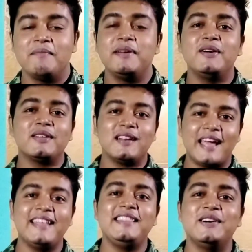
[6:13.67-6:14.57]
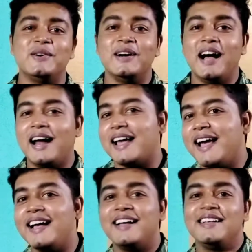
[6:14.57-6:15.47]
ভিডিওটা লাইক দিও আর
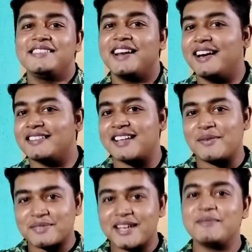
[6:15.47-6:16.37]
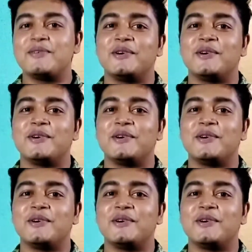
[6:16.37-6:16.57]
হ্যাঁ চ্যানেলটা সাবস্ক্রাইব